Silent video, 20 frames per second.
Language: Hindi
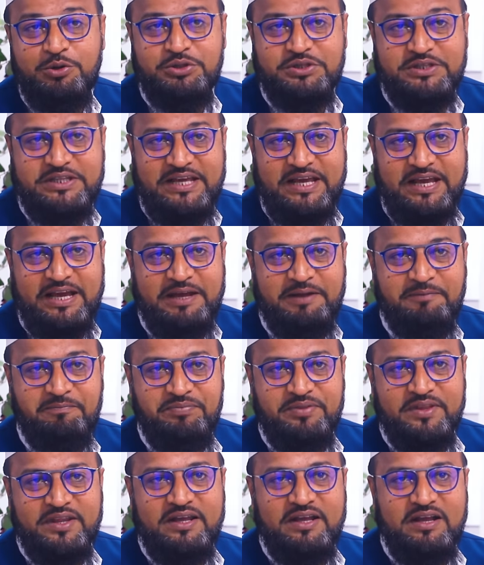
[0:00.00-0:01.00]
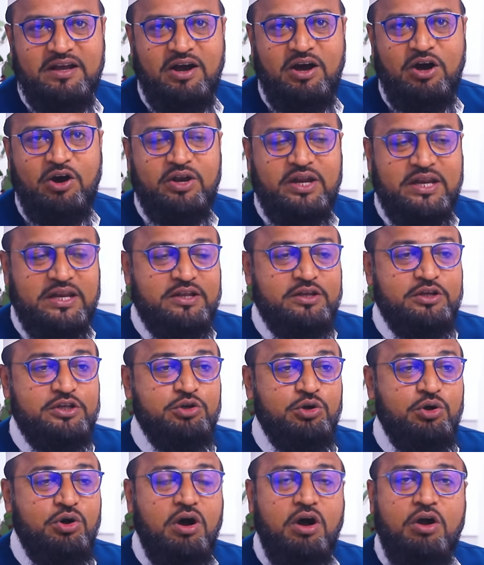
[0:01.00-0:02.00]
होती है और इनकी
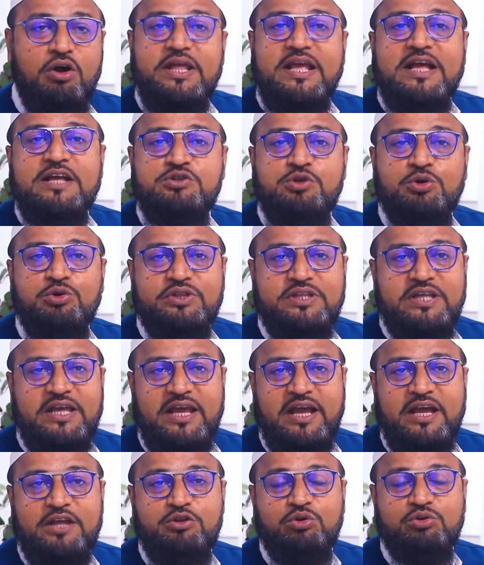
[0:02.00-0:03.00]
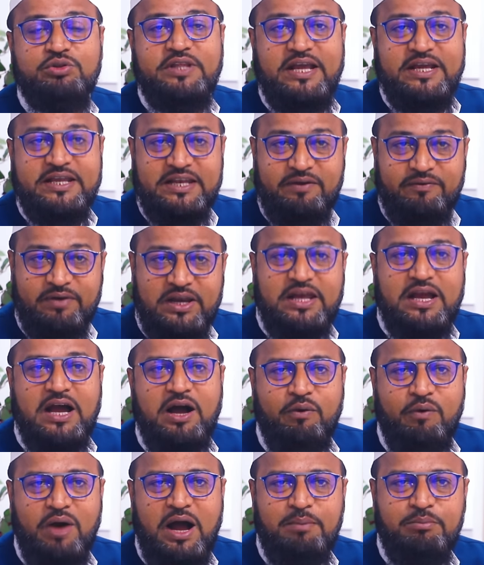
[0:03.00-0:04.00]
जो ऑडियंस होती है जो देखने वाली
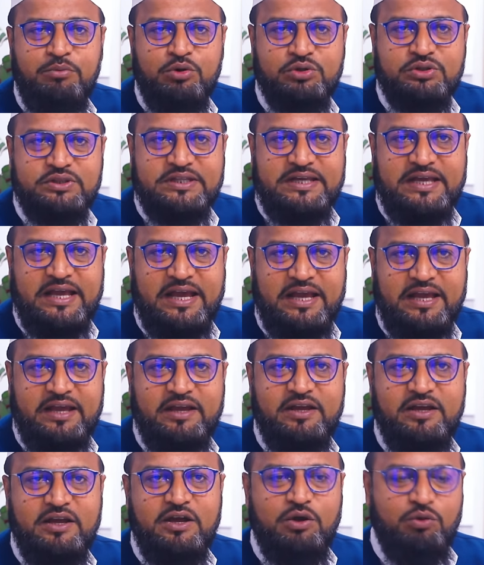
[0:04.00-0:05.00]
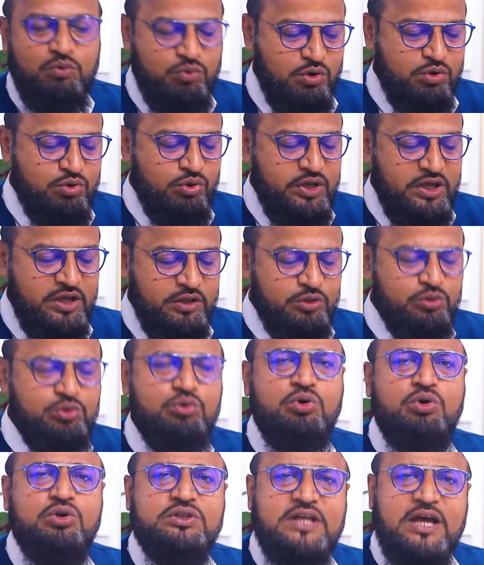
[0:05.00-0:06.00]
आवाम होती है वो कोई हिंदू
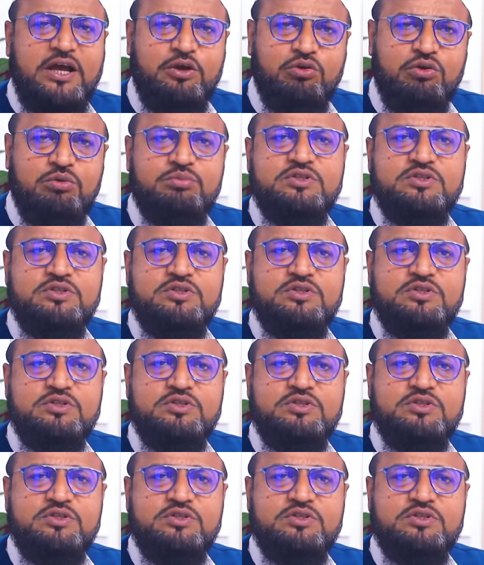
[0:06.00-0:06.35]
होता है कोई